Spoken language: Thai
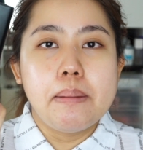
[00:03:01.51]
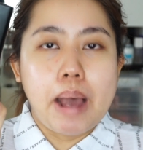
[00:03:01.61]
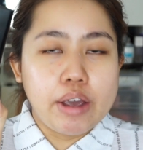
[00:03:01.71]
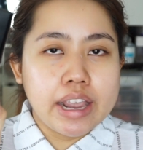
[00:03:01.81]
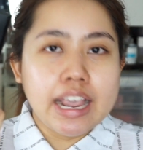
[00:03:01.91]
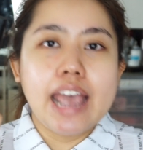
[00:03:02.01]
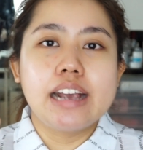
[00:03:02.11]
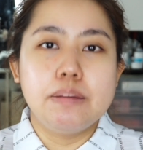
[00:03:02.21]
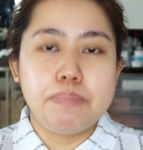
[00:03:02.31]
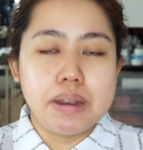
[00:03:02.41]
เอาง่ายๆ
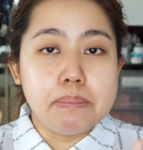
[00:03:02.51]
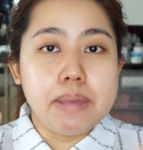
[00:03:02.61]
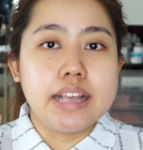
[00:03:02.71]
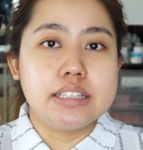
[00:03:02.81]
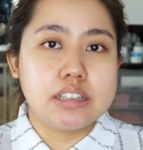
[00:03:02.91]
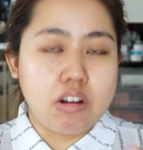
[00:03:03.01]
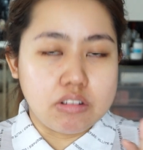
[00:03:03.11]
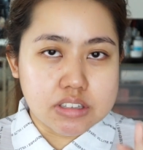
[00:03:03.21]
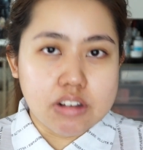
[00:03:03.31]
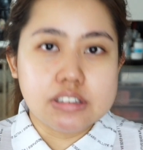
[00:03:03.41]
คือเป็นเบสของ
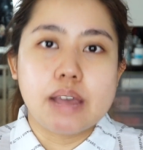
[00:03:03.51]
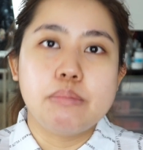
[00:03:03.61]
จองแซ